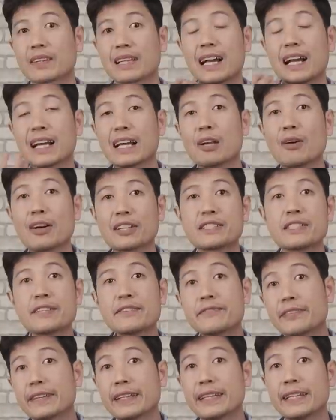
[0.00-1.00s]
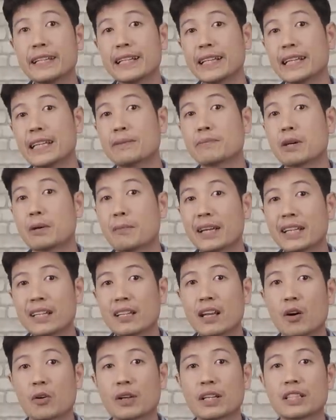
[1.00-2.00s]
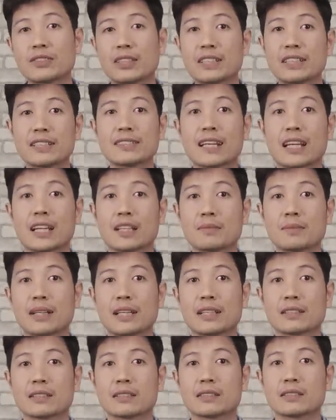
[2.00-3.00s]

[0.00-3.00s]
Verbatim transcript: Các cái loại chi phí khi mà bắt đầu kinh doanh trên sàn thương mại điện